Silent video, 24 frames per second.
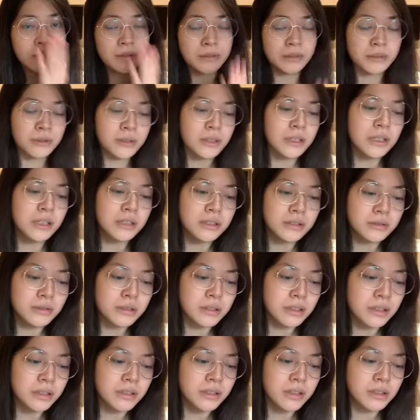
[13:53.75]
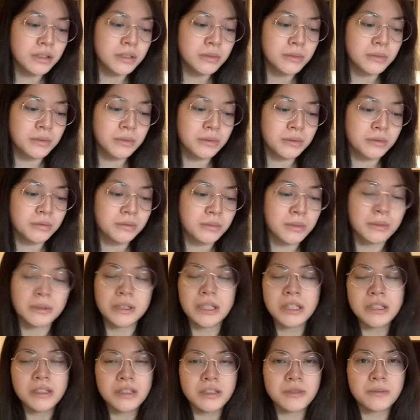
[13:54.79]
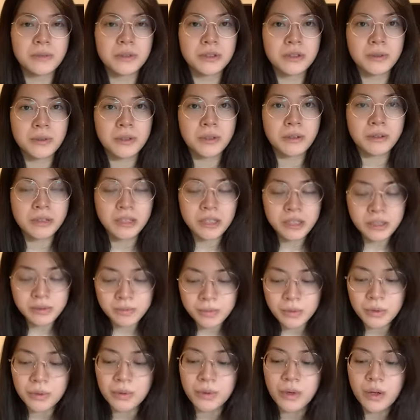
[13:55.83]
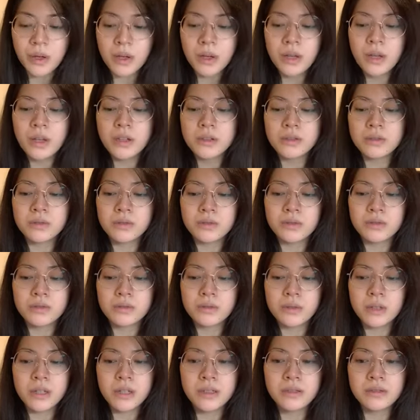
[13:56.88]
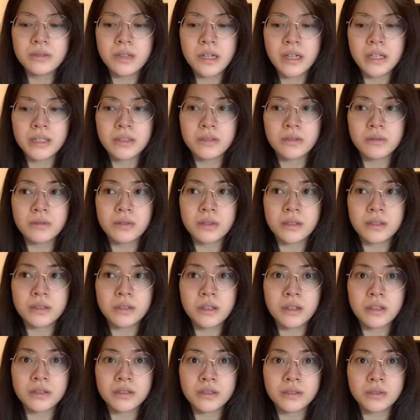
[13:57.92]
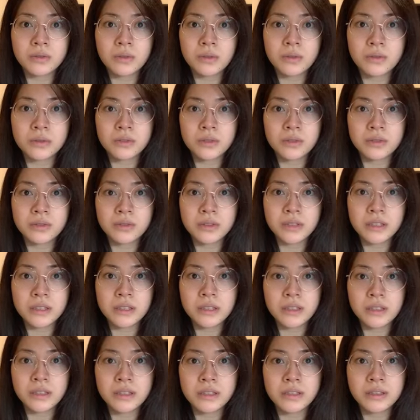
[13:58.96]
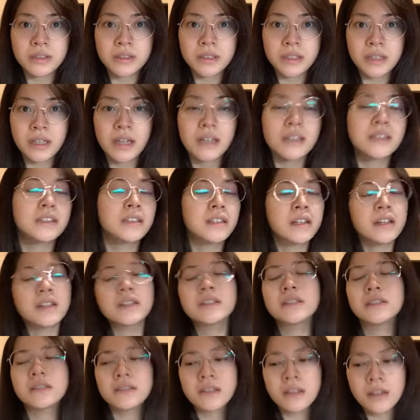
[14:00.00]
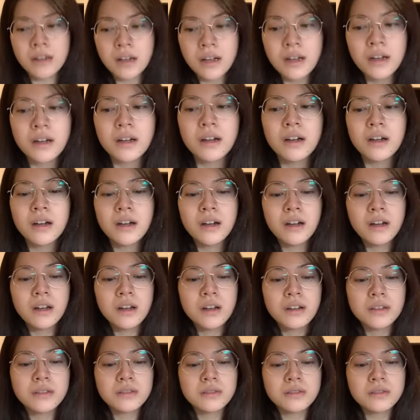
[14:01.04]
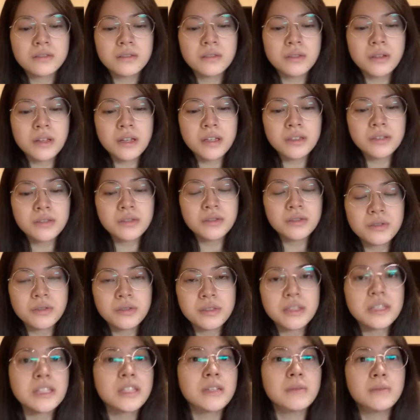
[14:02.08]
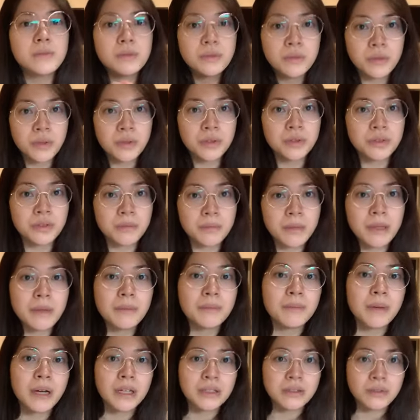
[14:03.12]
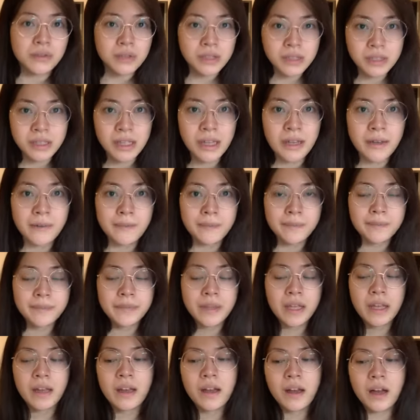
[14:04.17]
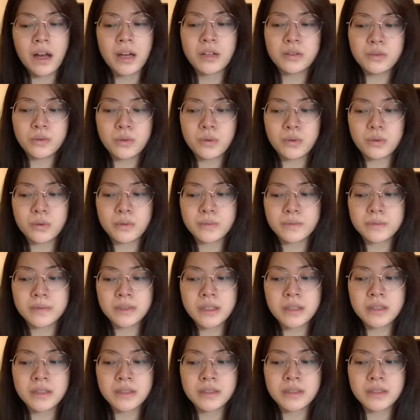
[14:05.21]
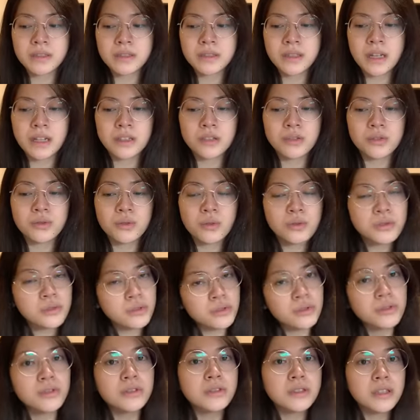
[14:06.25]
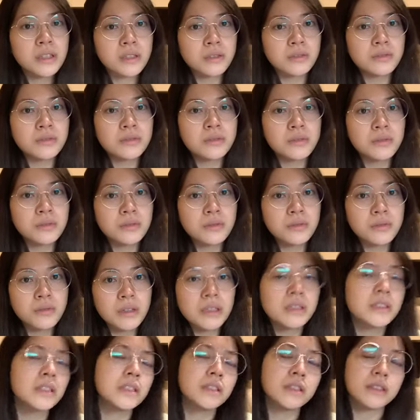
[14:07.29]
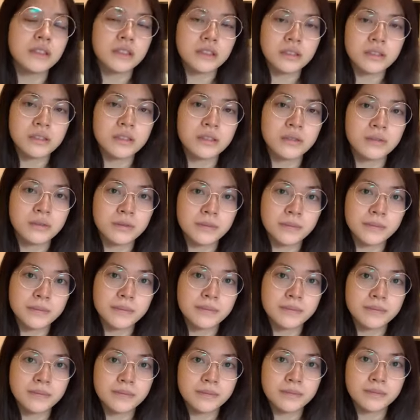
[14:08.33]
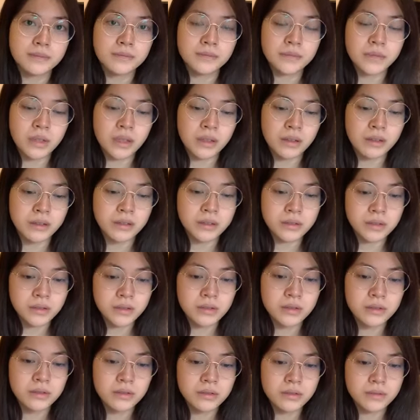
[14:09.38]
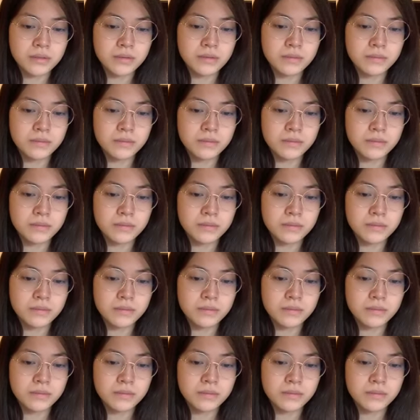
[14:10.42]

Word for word: とりあえず私たちも私たちもっていうか私もそのとりあえず8が活動休止期間に入ったらとりあえずのチーム4のメンバーとしてあの活動するっていうことは決定してるって感じです。